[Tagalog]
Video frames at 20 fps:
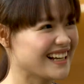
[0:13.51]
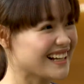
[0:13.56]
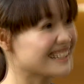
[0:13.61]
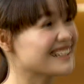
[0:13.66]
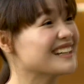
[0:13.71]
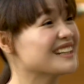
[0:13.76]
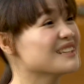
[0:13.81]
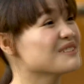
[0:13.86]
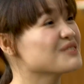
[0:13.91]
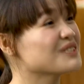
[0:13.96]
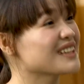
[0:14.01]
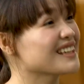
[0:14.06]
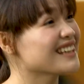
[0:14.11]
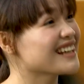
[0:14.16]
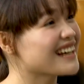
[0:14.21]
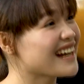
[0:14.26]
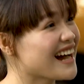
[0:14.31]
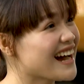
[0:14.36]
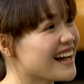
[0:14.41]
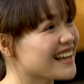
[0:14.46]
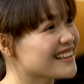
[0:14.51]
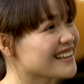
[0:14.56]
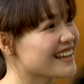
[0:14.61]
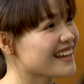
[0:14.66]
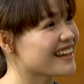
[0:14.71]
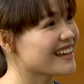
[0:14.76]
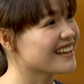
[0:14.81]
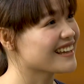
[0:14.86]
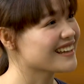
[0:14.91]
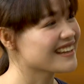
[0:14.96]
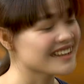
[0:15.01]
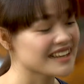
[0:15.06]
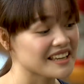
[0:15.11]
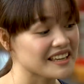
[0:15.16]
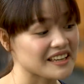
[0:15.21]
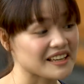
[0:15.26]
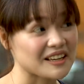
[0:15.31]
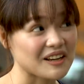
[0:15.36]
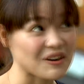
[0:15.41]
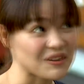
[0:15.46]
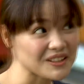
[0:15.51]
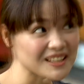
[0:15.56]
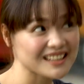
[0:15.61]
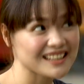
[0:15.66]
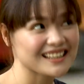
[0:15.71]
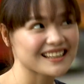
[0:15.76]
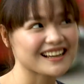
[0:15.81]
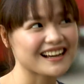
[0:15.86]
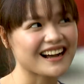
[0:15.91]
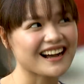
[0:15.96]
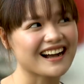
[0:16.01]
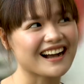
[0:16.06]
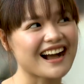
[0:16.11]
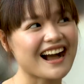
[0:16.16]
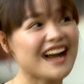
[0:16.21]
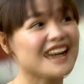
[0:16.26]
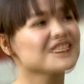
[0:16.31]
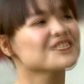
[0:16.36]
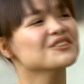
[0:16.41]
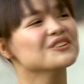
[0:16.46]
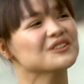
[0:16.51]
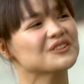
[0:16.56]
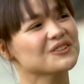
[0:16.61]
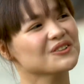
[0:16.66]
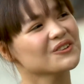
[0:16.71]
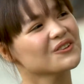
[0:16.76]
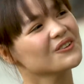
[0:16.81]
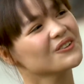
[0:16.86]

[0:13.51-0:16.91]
Ang galing mo talaga, ate. Ikaw na talaga ang idol ko.